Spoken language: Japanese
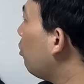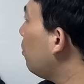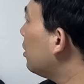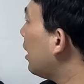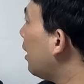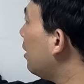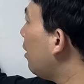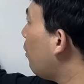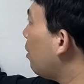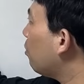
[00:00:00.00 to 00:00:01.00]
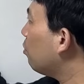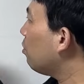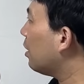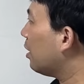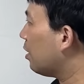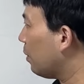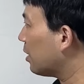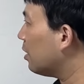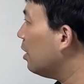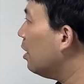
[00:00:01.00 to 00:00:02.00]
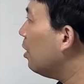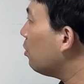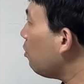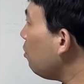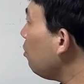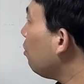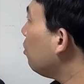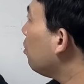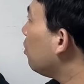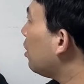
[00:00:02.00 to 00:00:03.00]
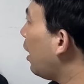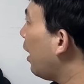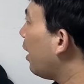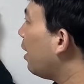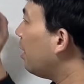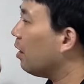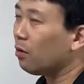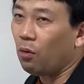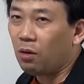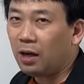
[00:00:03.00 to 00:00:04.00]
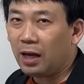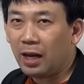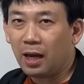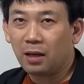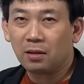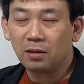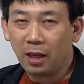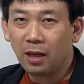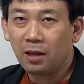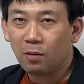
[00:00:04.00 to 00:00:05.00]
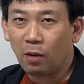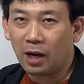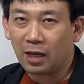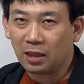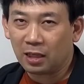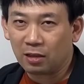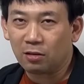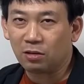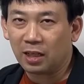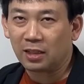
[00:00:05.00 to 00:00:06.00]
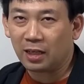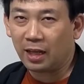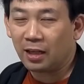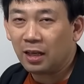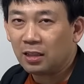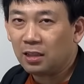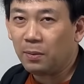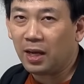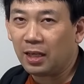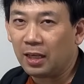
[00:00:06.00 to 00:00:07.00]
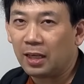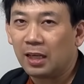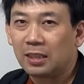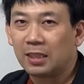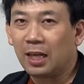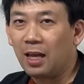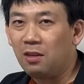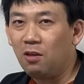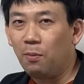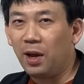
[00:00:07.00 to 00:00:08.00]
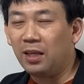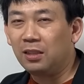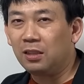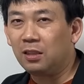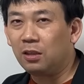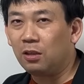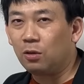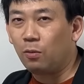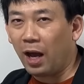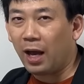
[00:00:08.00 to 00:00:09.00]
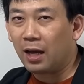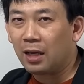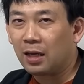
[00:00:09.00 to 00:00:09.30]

れも3で割ることができます。ということで、こっからね、分かってくるんじゃないですかね。つまり、3の倍数は